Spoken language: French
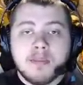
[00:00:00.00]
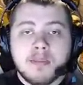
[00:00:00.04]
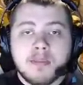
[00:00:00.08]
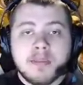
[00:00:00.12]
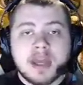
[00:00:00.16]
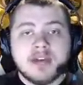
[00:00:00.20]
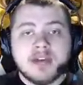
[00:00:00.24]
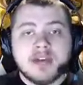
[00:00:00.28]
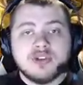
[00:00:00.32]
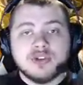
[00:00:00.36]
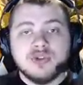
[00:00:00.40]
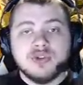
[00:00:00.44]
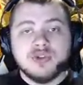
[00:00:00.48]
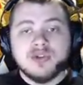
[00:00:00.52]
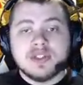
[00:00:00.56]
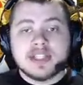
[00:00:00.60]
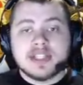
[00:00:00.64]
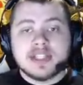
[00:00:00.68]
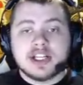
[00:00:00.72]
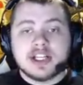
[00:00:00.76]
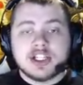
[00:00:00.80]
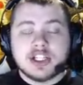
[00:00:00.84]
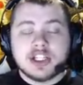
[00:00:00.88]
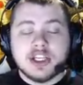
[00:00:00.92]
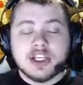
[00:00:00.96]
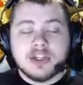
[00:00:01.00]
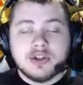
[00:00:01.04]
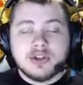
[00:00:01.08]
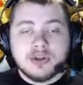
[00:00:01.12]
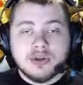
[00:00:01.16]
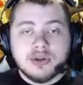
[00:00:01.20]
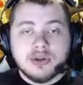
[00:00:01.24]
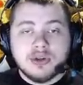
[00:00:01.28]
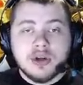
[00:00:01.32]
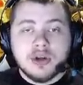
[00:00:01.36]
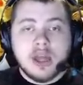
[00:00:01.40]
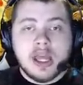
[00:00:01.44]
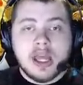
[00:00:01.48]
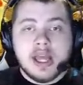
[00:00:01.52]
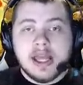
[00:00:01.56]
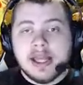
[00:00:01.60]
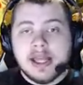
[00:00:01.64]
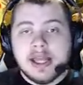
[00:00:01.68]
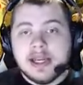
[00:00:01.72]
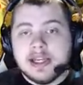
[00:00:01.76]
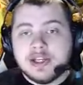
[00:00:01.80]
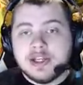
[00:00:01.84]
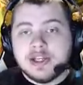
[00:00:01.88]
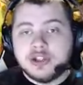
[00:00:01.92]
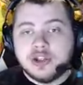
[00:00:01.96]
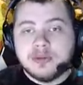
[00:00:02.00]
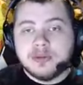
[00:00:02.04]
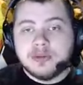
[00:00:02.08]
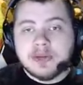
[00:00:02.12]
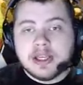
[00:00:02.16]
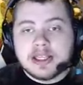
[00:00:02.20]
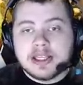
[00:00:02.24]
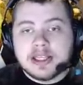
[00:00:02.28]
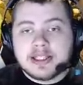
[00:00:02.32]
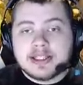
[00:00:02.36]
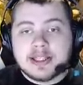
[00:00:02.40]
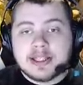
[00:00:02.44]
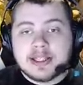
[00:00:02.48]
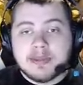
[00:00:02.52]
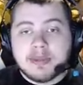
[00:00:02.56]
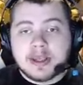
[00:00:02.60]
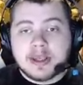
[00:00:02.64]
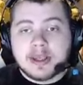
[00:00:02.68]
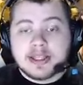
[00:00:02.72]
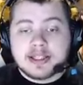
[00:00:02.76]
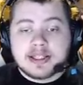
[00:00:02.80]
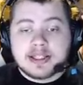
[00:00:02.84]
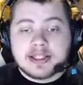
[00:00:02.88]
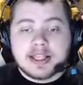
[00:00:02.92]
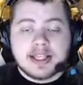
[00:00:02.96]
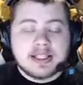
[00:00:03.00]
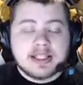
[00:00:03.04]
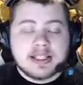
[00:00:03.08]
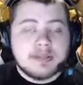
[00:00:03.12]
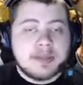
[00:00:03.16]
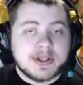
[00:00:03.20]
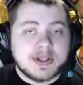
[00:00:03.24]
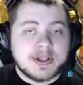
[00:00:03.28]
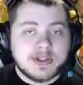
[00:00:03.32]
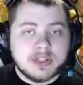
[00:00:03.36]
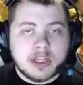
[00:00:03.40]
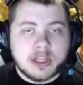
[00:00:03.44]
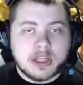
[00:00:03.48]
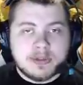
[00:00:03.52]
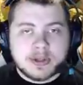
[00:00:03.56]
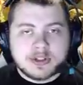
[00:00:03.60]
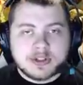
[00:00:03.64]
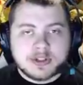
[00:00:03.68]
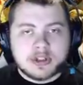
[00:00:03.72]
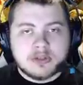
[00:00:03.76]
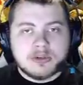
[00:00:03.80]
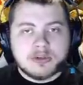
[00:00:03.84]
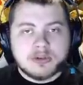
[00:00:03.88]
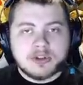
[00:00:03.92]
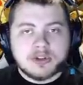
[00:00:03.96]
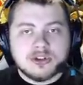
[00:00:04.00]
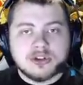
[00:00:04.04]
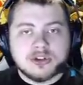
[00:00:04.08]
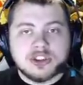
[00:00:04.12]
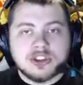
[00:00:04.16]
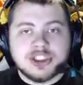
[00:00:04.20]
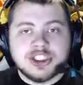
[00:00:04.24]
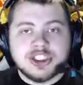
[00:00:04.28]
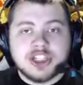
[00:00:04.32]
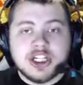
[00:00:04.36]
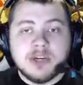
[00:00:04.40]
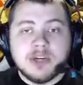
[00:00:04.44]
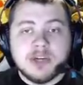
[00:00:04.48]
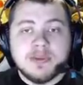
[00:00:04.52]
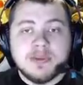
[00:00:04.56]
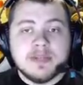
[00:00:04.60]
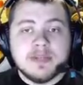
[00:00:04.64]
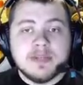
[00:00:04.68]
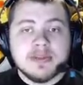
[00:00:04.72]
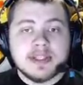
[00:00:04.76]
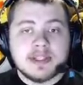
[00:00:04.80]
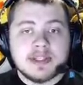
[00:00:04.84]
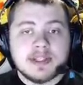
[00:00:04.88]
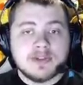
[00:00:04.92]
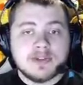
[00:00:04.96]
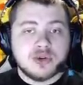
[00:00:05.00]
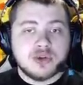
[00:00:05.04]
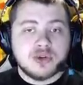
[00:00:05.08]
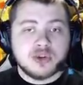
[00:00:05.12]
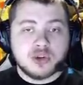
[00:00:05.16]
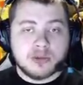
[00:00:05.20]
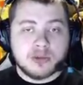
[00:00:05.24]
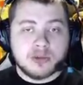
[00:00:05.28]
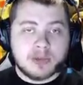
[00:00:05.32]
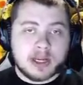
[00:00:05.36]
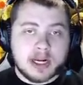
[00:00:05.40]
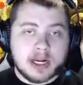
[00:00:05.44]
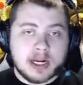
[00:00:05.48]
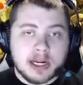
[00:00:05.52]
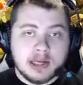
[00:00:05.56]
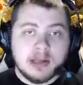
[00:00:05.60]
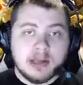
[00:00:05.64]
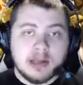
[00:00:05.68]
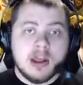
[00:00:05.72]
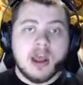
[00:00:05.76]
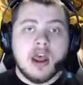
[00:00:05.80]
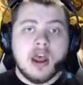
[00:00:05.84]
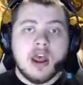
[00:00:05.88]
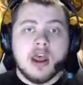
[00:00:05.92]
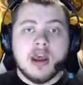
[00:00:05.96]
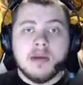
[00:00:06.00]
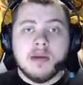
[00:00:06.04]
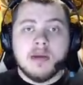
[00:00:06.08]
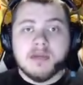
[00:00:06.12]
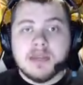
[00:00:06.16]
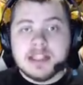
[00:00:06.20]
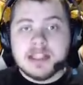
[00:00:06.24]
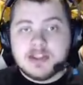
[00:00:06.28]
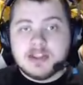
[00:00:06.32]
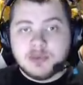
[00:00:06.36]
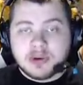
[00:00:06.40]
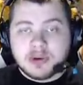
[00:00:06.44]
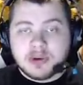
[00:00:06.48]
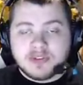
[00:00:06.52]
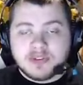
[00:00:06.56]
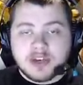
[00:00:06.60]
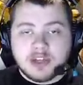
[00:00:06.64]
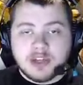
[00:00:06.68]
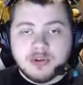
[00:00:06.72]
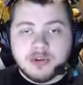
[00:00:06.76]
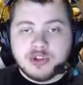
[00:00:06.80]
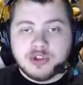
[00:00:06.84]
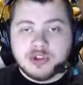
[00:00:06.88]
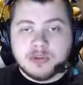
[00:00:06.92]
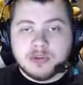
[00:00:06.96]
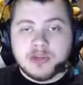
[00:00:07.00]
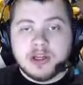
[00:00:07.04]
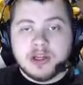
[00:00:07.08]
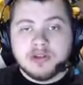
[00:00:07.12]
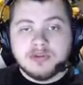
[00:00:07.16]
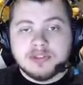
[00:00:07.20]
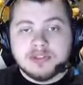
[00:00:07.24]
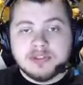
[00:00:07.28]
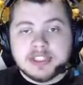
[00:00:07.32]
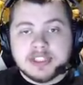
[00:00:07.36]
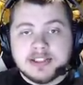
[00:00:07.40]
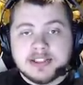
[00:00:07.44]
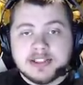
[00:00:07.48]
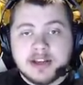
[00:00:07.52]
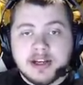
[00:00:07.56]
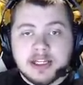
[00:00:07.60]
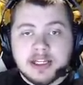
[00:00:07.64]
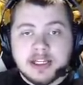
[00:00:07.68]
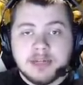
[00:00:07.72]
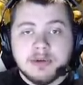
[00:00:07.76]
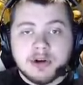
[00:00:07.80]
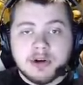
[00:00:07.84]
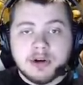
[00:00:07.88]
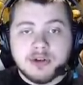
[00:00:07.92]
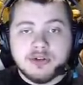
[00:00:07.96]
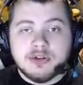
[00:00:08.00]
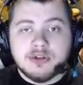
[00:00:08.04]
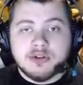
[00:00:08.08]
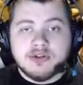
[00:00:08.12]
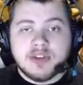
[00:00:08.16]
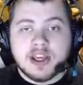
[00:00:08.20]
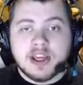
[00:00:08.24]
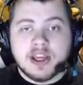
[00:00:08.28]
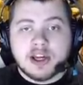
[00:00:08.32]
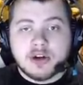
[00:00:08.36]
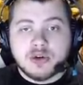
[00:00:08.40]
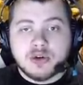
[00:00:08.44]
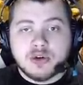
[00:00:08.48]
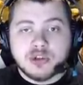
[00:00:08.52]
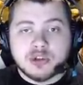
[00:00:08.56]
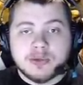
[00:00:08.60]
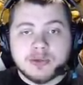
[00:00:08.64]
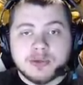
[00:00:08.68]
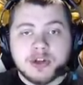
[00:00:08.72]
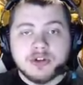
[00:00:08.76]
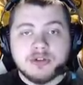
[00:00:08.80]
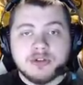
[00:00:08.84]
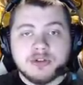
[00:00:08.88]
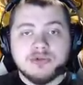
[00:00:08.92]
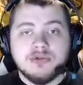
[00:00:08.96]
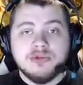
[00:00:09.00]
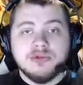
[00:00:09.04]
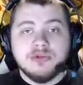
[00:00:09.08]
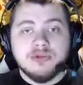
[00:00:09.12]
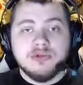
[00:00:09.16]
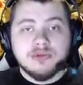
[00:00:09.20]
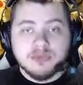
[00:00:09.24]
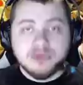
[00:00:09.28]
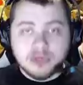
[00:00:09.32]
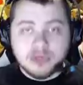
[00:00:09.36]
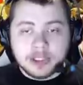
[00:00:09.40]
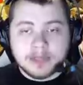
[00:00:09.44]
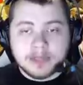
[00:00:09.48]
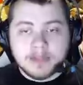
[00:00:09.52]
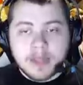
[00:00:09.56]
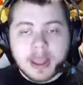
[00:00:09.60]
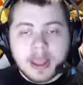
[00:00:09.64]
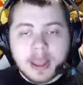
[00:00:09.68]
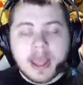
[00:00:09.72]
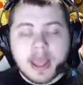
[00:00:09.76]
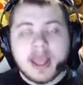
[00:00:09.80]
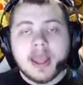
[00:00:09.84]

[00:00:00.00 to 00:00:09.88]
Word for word: Mais avant tout, sachez que les chemins, c'est assez personnel. Personnellement, j'ai optimisé ce chemin-là. Mais si vous préférez un autre chemin, vous êtes libre de faire le chemin que vous voulez.